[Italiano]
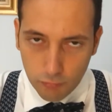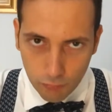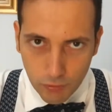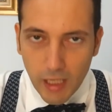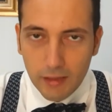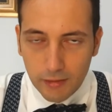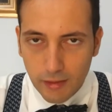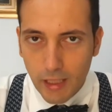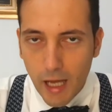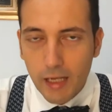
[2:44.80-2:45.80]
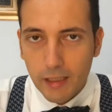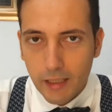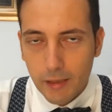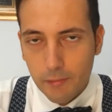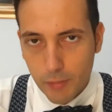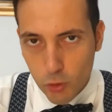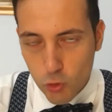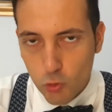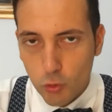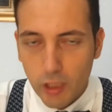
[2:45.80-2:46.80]
tante anche
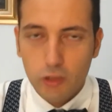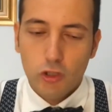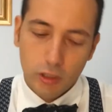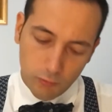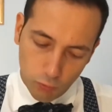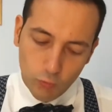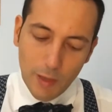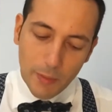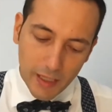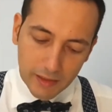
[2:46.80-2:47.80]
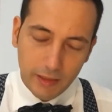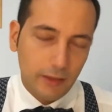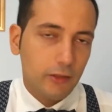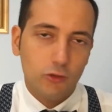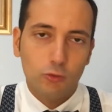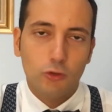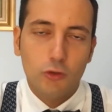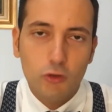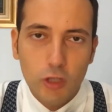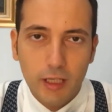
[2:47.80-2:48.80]
persone, c'è una parte del tessuto
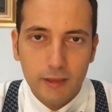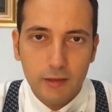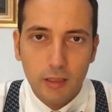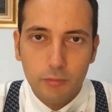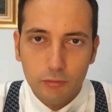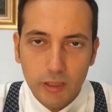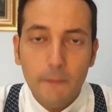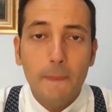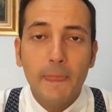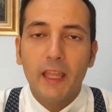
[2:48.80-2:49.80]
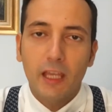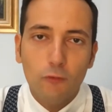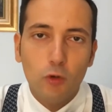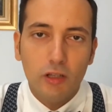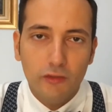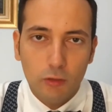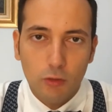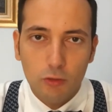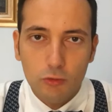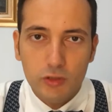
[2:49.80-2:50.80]
sociale della Puglia che vuole fare
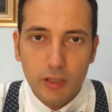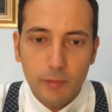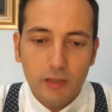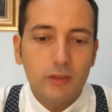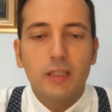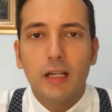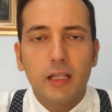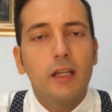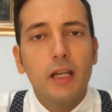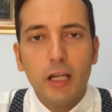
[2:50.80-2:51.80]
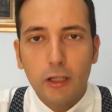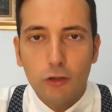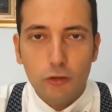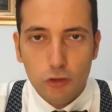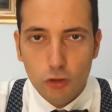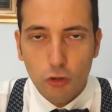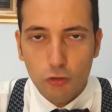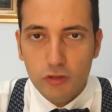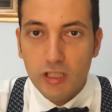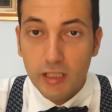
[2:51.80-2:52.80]
qualcosa per evitare che ogni giorno
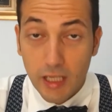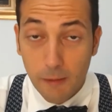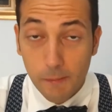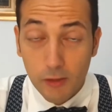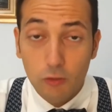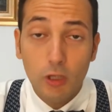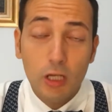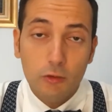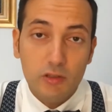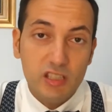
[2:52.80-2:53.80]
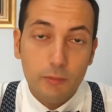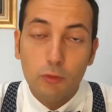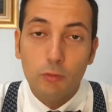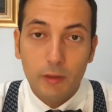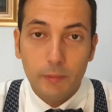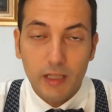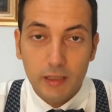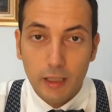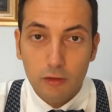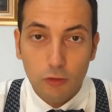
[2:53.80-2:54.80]
si riempano questi pullman per
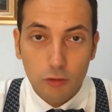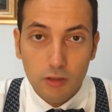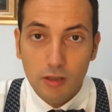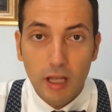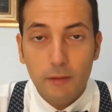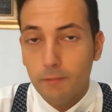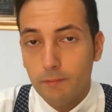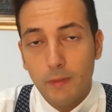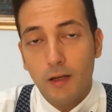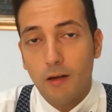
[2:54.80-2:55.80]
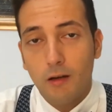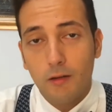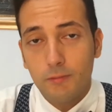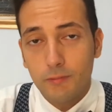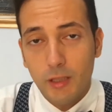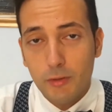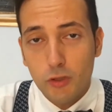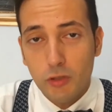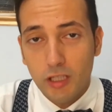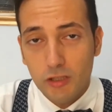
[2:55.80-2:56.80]
andare al nord e uh, le
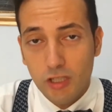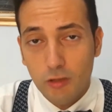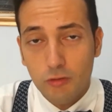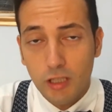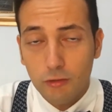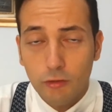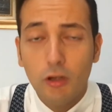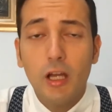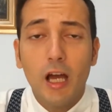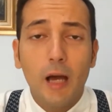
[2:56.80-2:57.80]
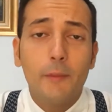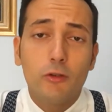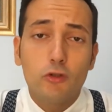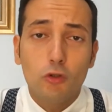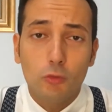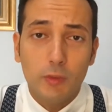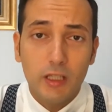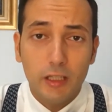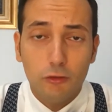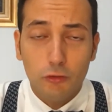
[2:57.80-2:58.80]
persone che siano dentro abbiano solo un
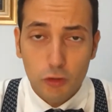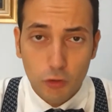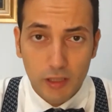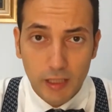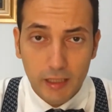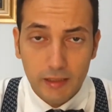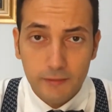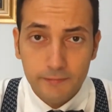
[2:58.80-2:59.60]
biglietto di sola andata.